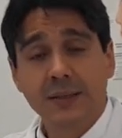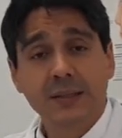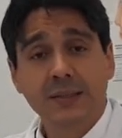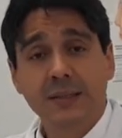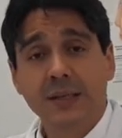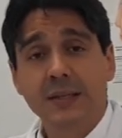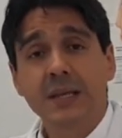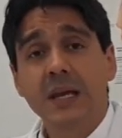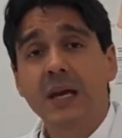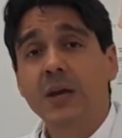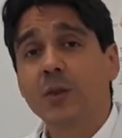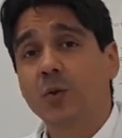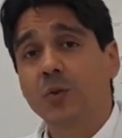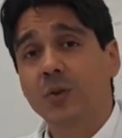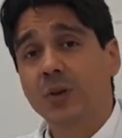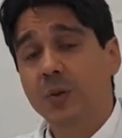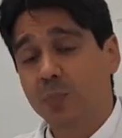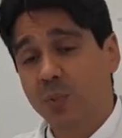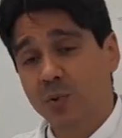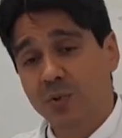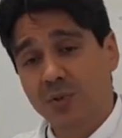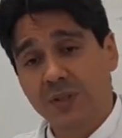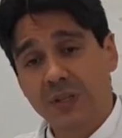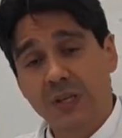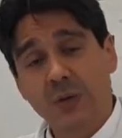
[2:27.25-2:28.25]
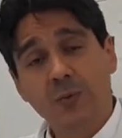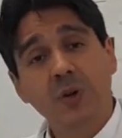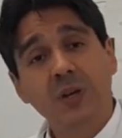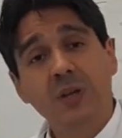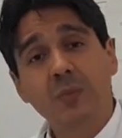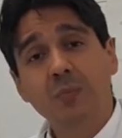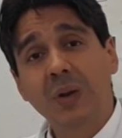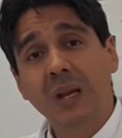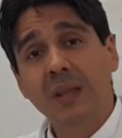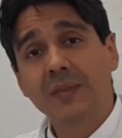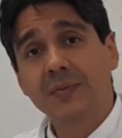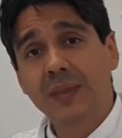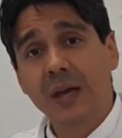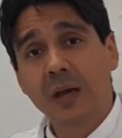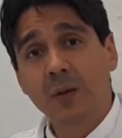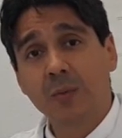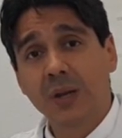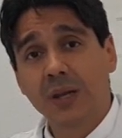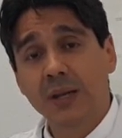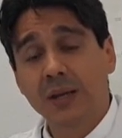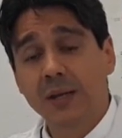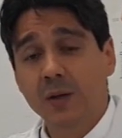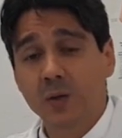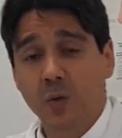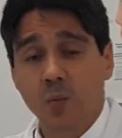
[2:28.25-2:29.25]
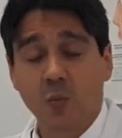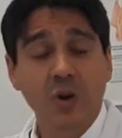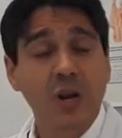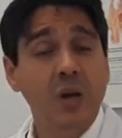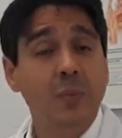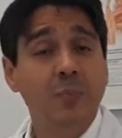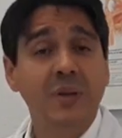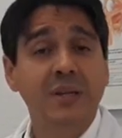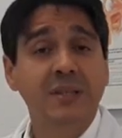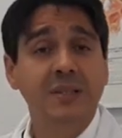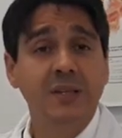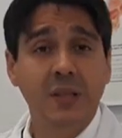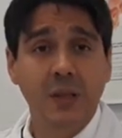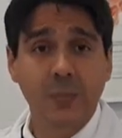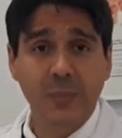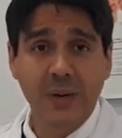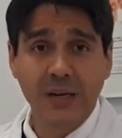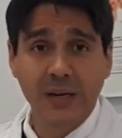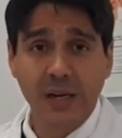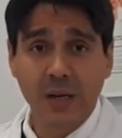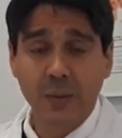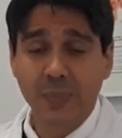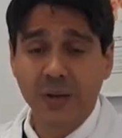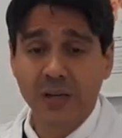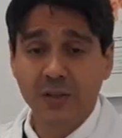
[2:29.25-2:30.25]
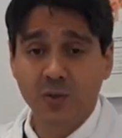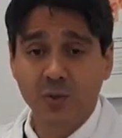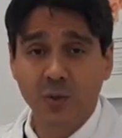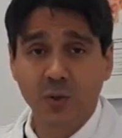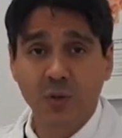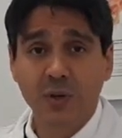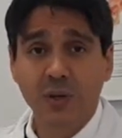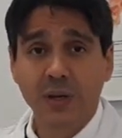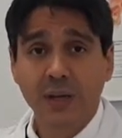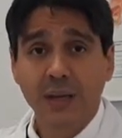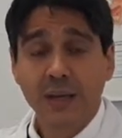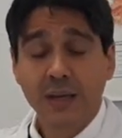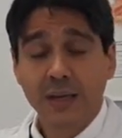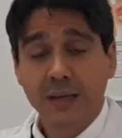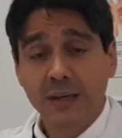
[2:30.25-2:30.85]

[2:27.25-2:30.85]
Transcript: diseñado dispositivos implantables, como una especie de marcapaso,